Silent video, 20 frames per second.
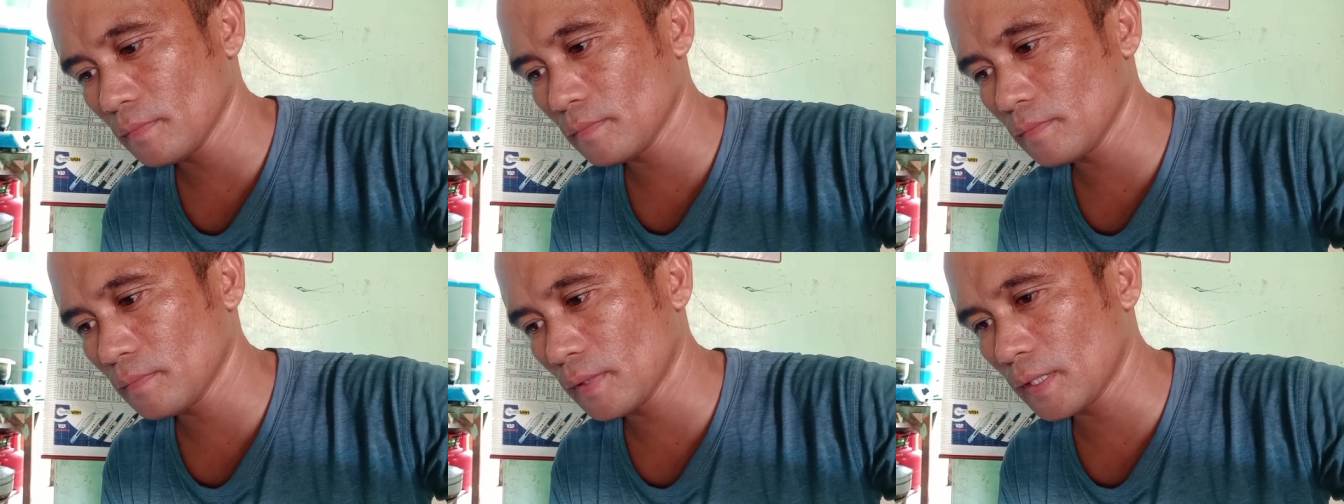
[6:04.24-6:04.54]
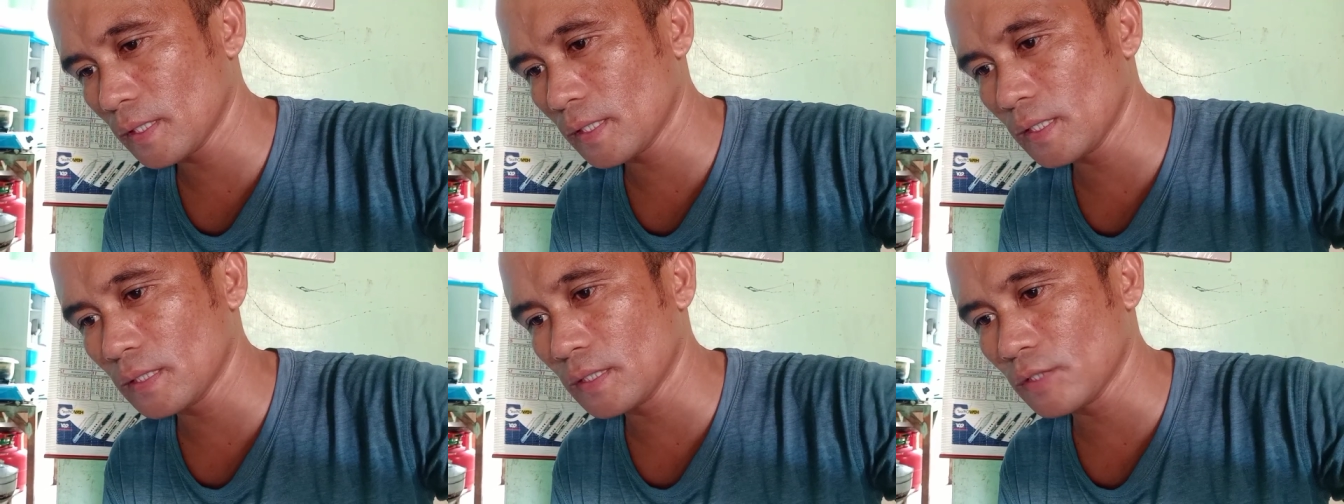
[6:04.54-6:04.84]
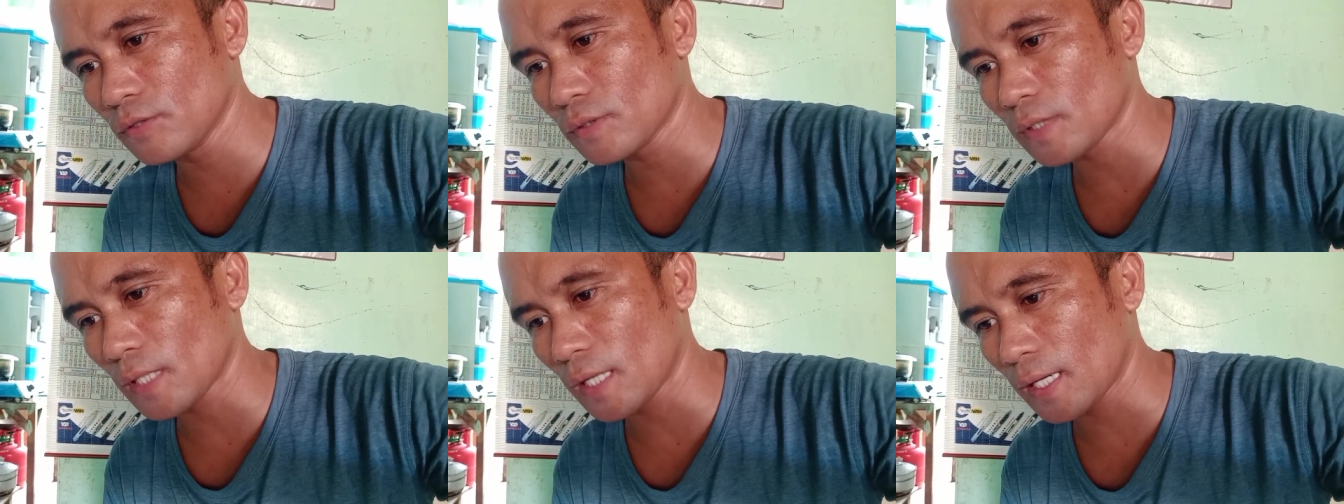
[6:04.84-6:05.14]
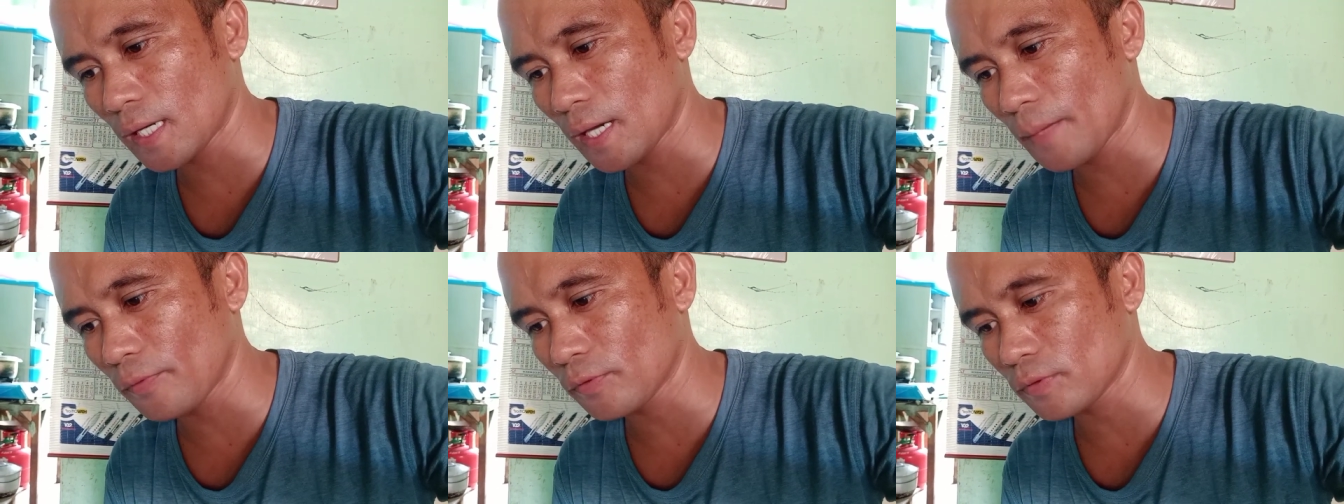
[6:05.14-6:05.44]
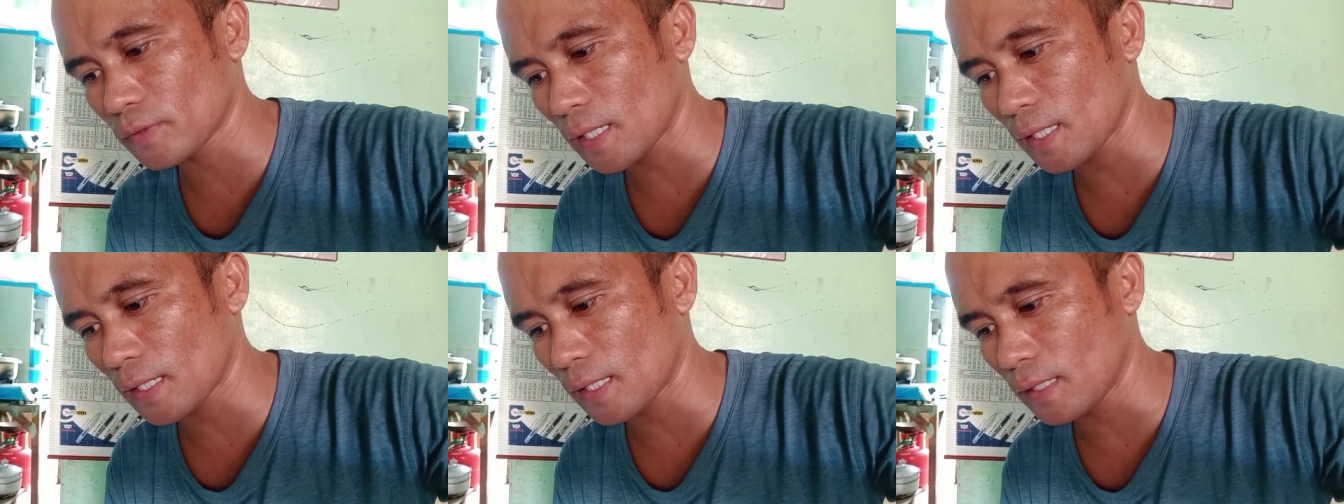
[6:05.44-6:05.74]
May ganyan talaga po
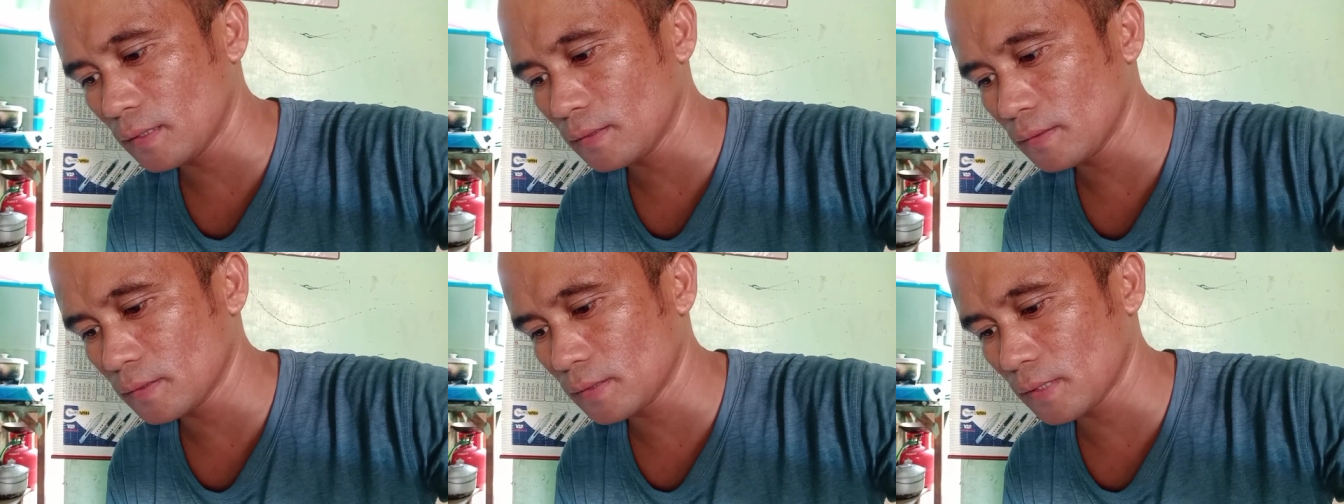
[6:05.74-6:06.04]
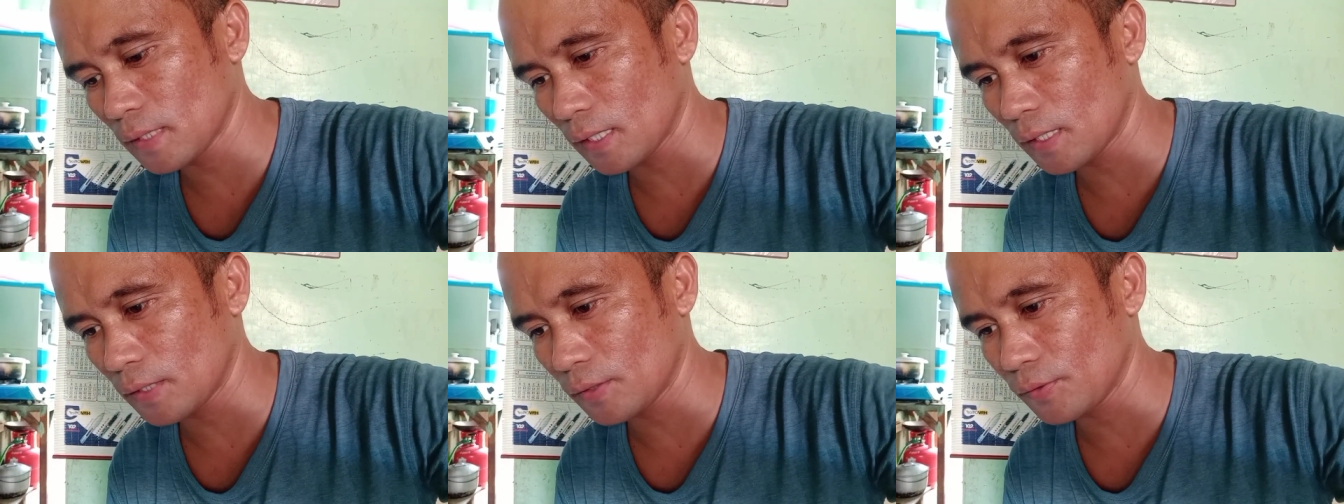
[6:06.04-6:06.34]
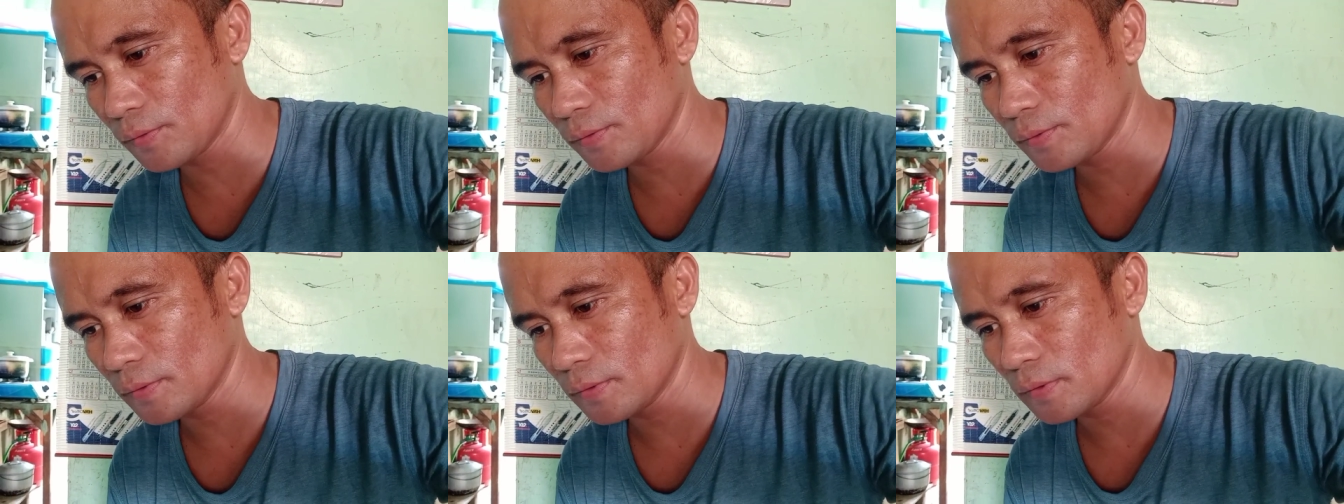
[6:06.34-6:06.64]
talaga na ano